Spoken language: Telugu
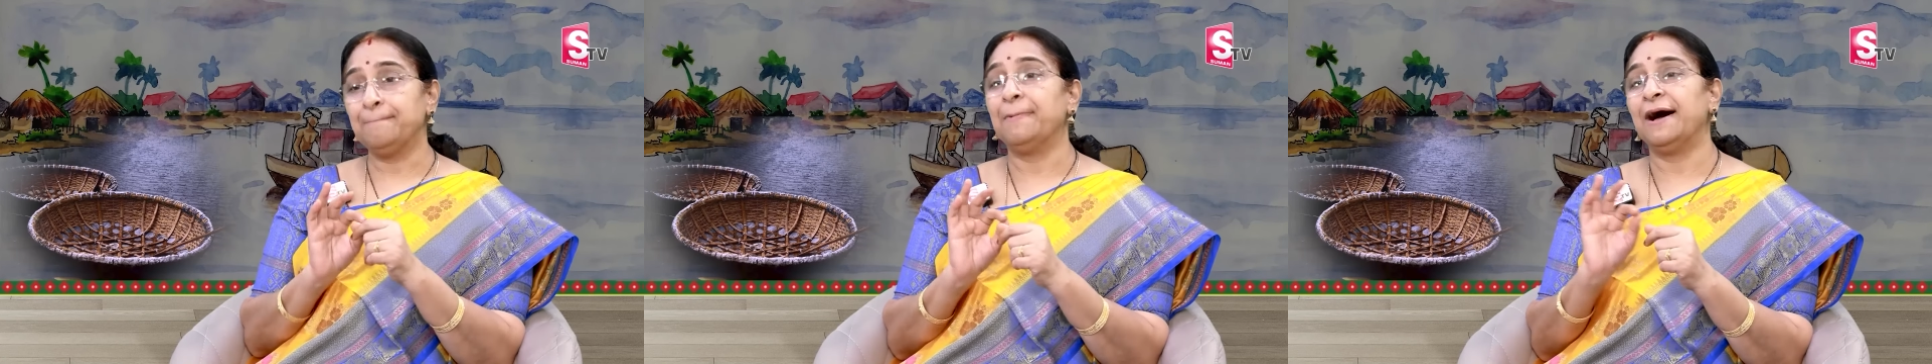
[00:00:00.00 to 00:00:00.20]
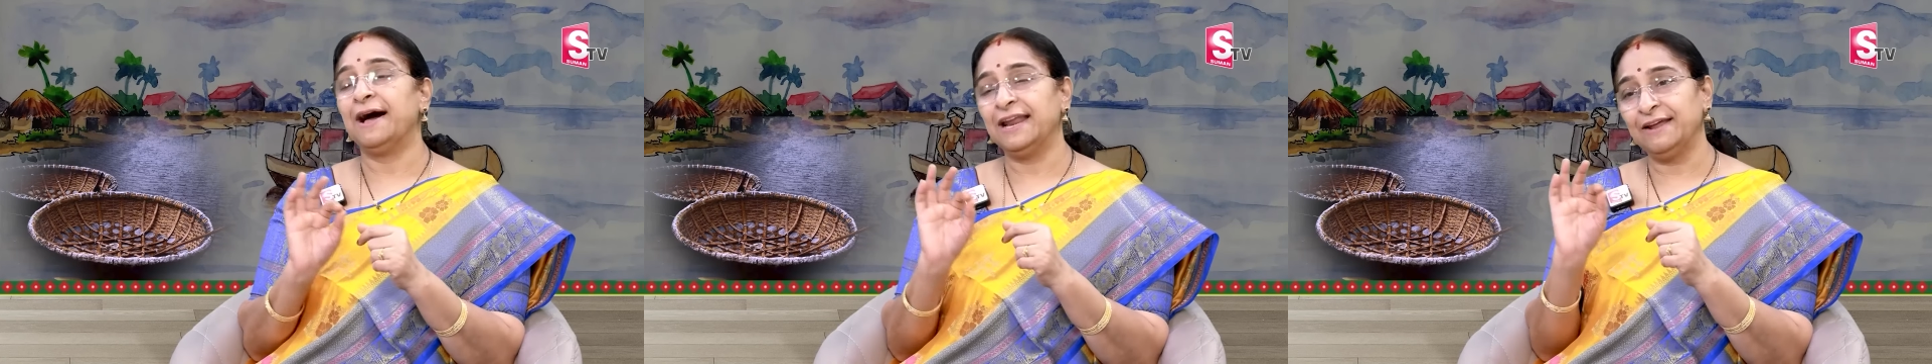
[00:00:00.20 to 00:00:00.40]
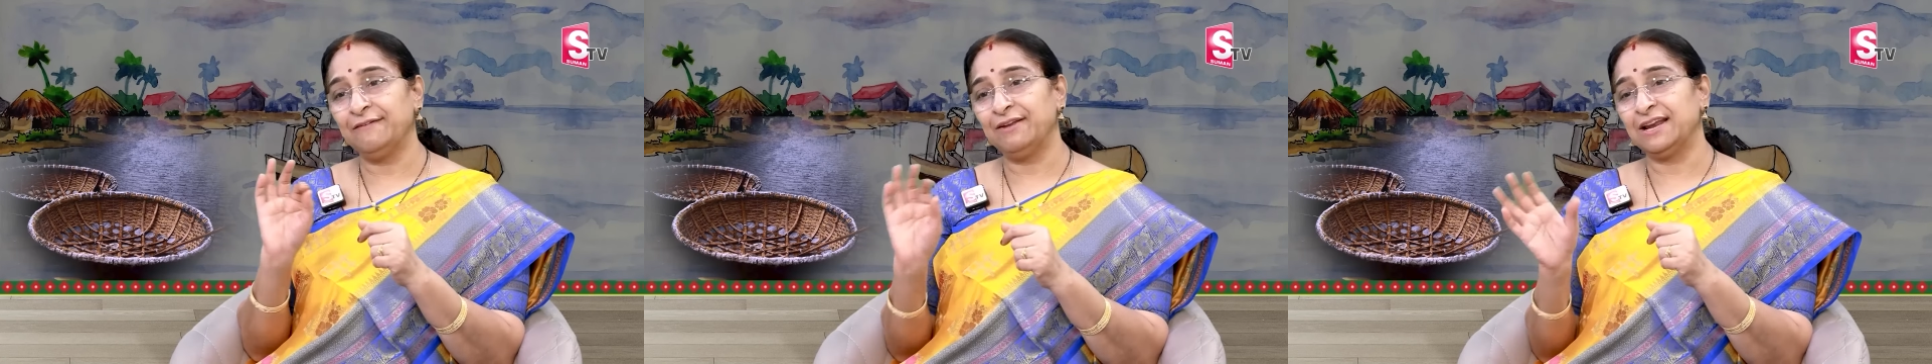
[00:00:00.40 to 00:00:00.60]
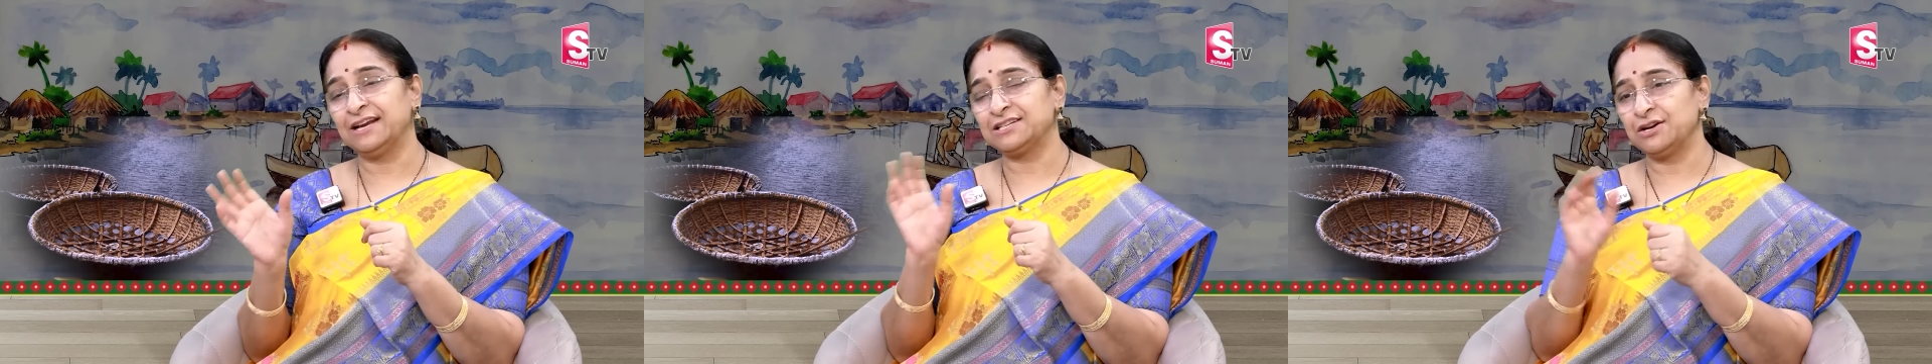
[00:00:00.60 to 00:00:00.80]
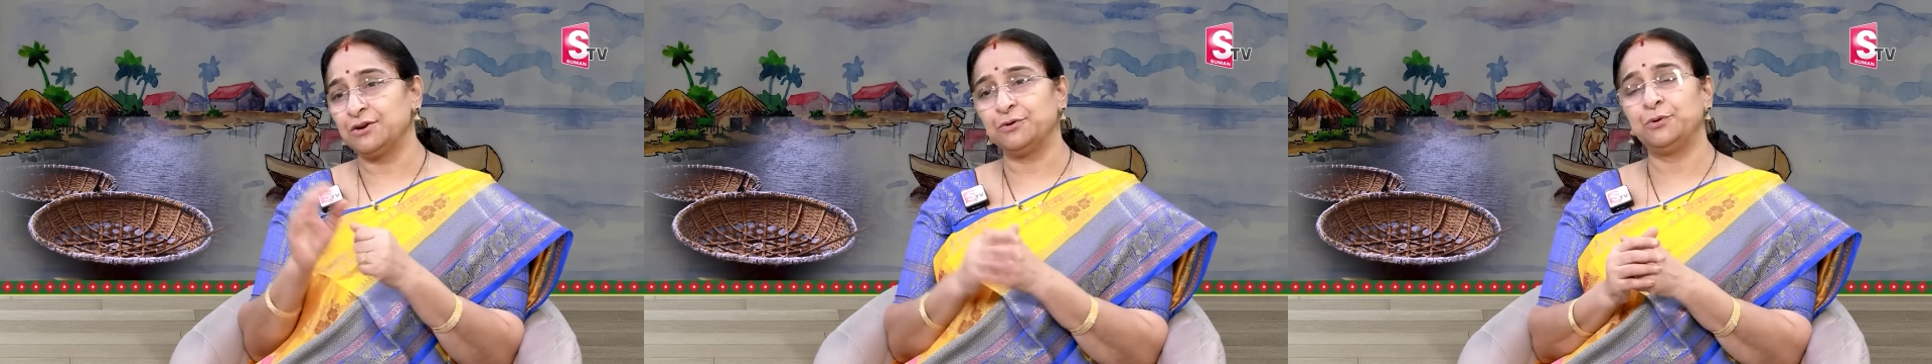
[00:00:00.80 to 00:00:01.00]
మానవ
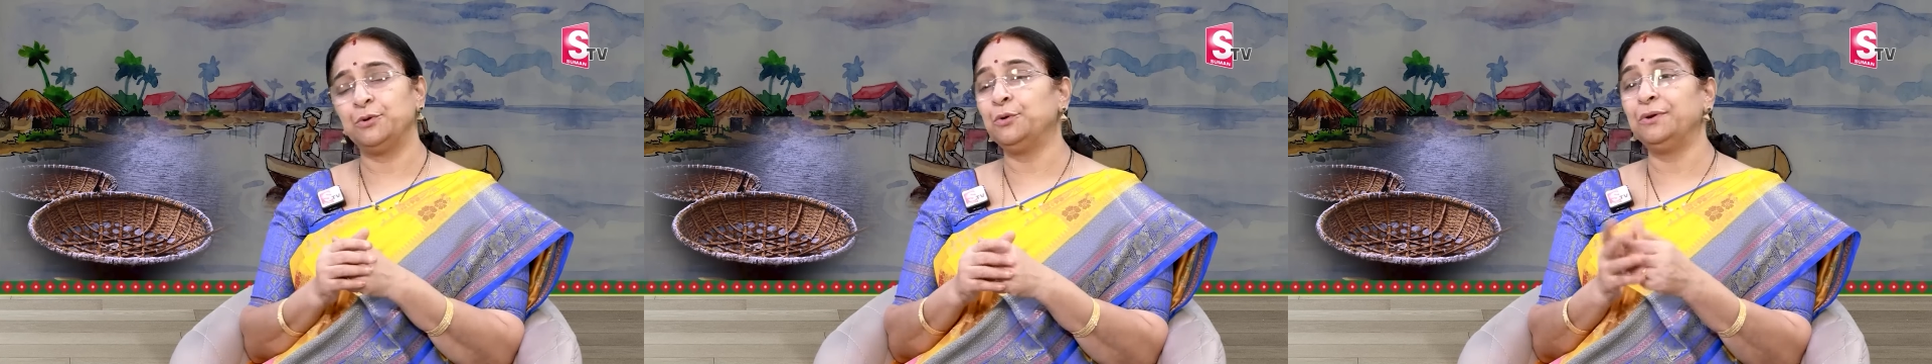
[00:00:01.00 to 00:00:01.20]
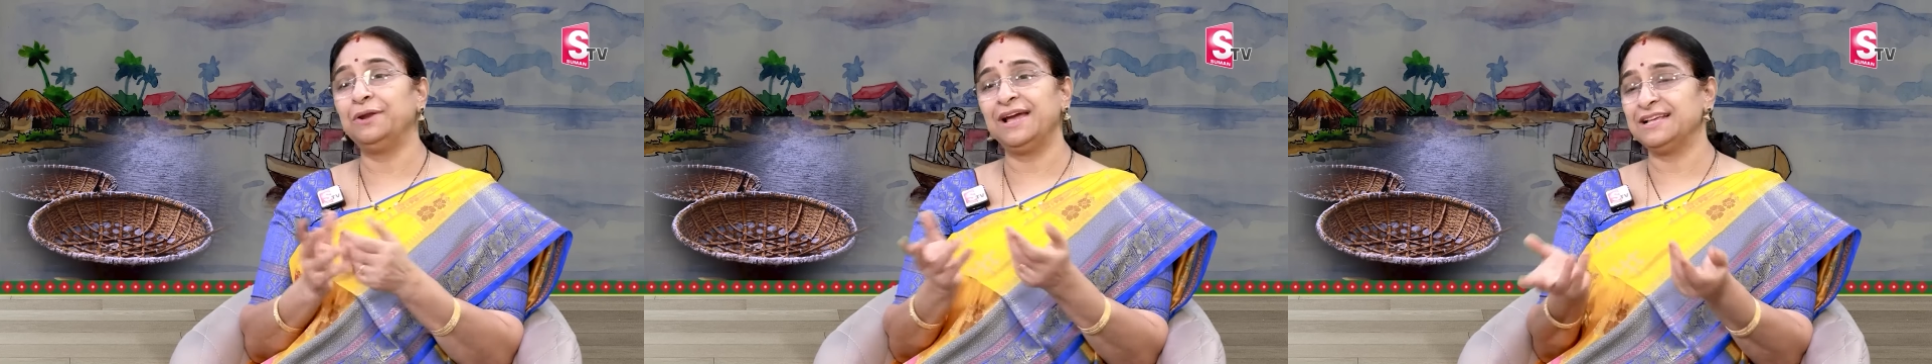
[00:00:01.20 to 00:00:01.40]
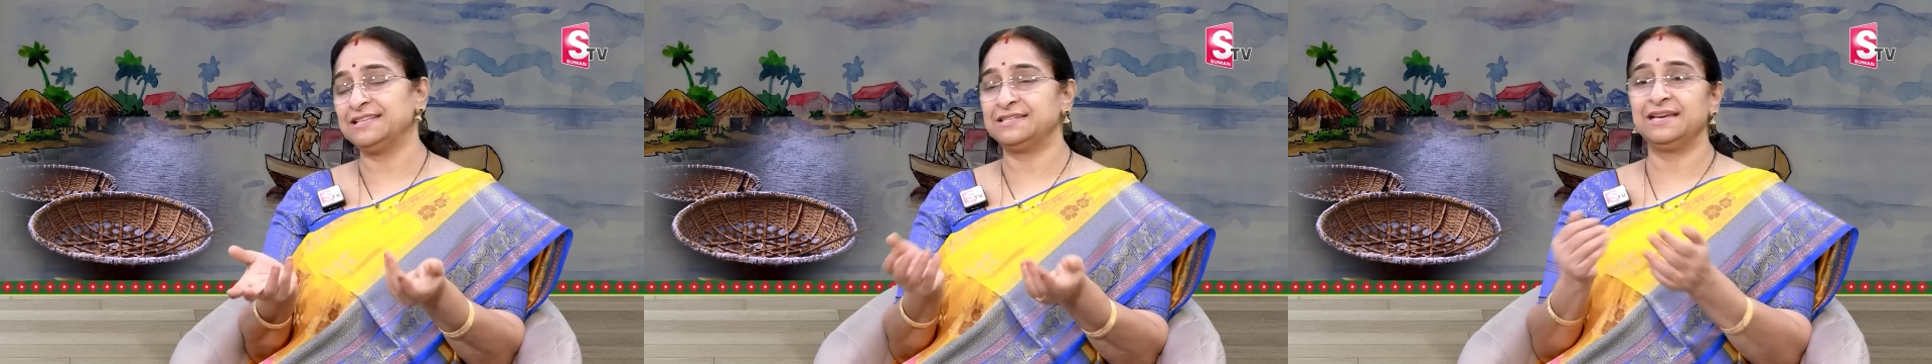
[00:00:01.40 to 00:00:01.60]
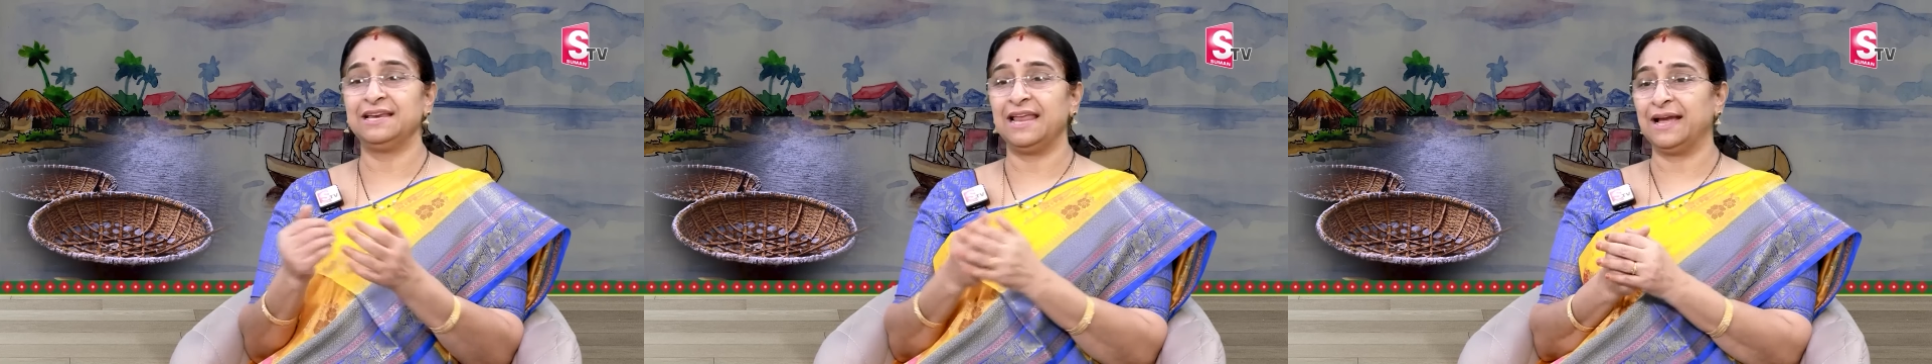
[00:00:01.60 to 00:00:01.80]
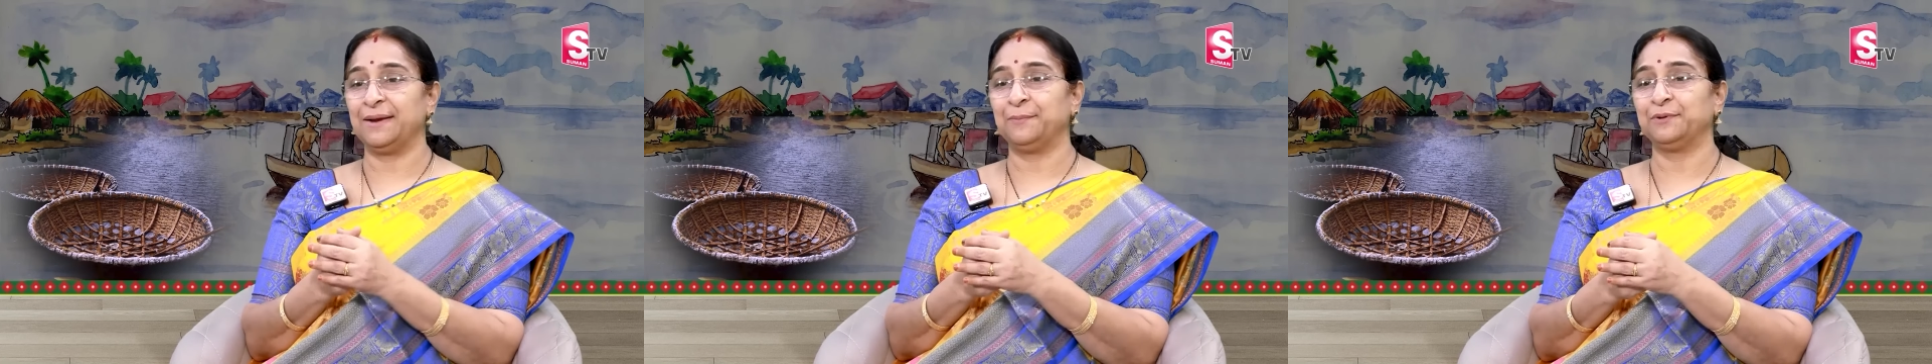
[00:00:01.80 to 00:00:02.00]
లక్షణం క్యూరియాసిటీ
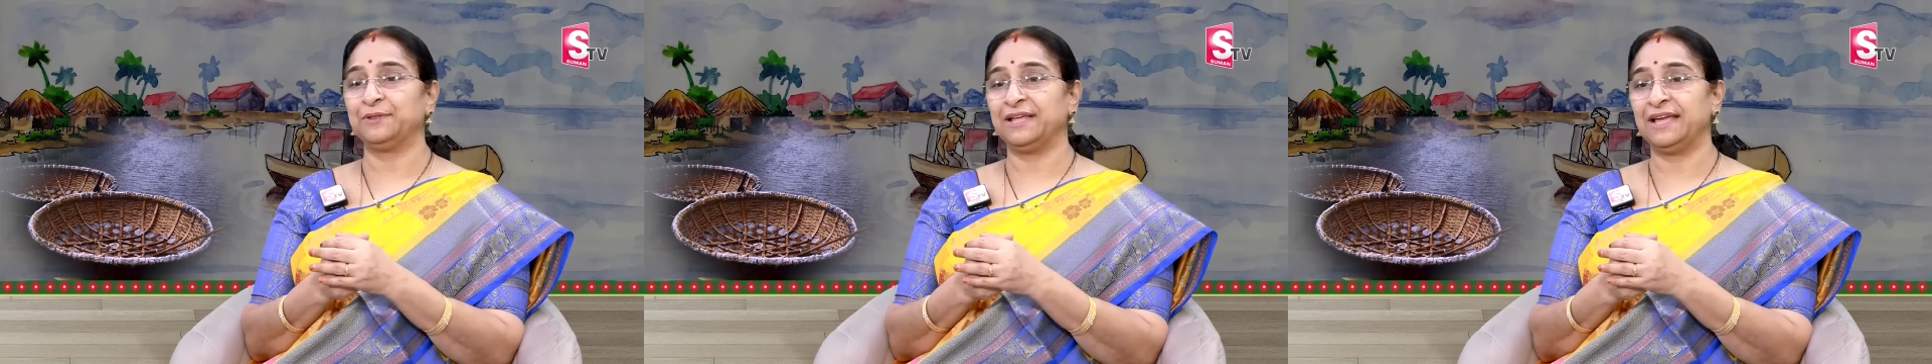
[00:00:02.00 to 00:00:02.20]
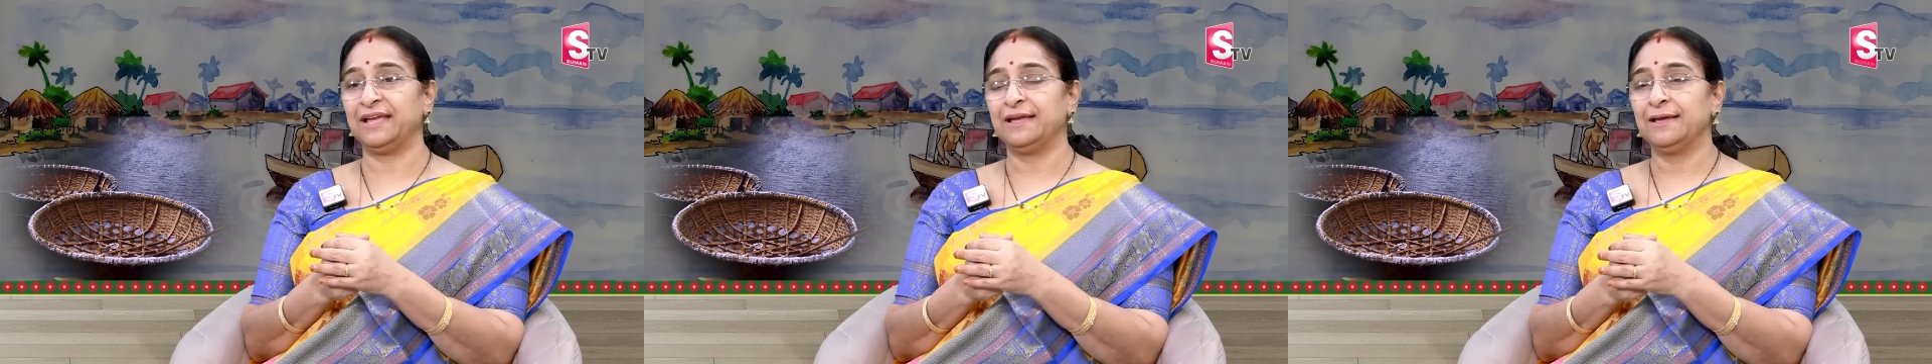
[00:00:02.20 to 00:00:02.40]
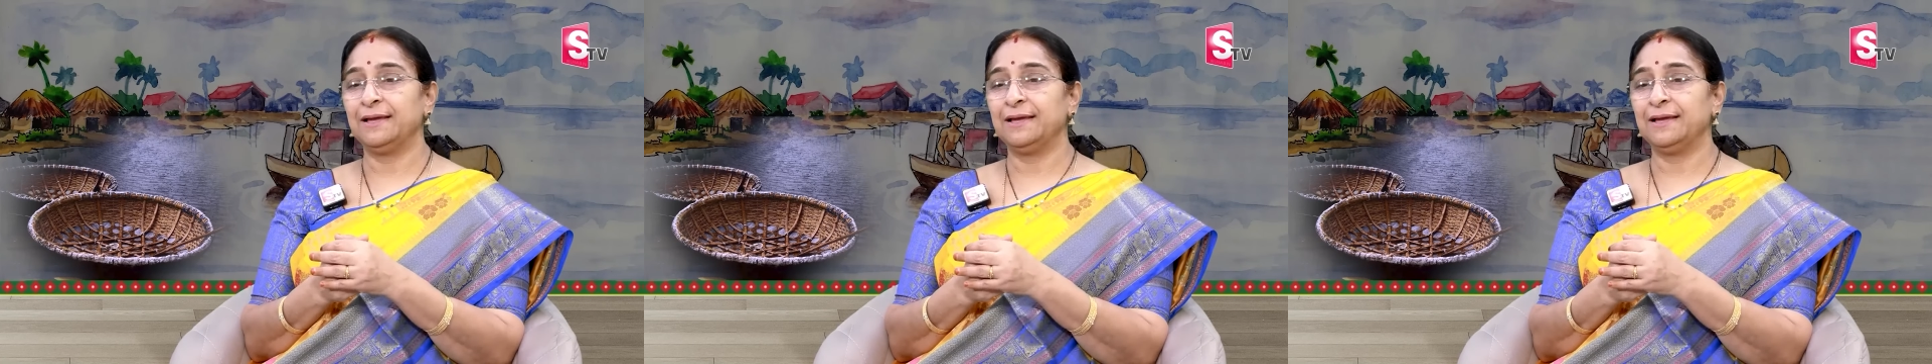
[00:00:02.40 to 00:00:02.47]
లేకపోతే